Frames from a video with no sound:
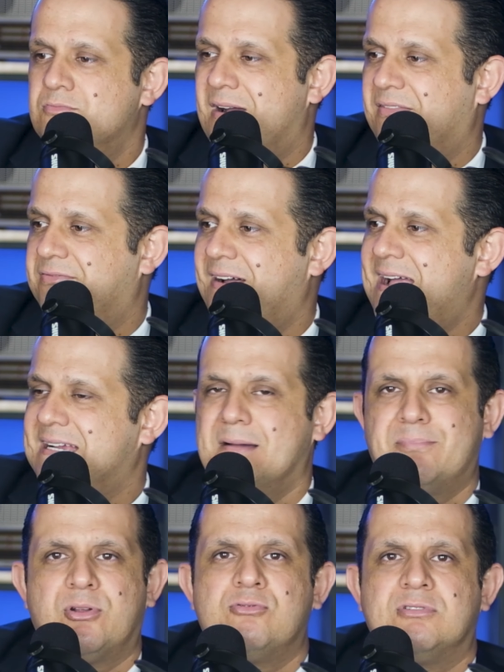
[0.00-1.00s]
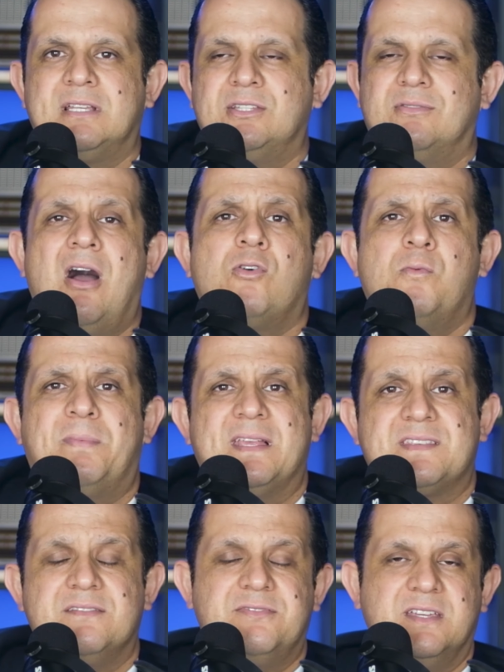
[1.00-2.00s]
Uma faca, procurando algo
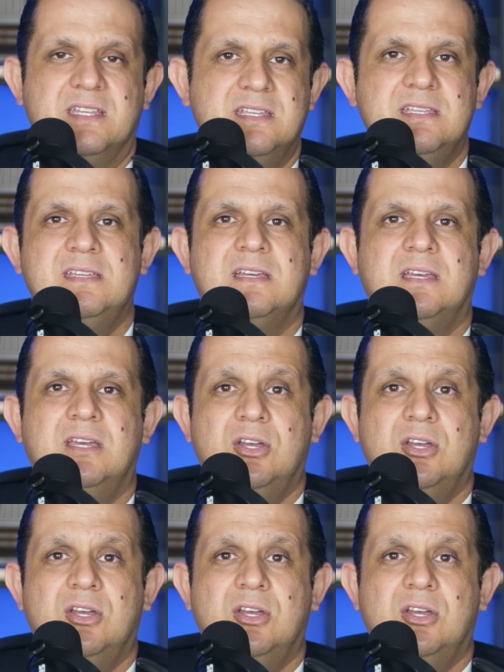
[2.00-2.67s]
para se ferir,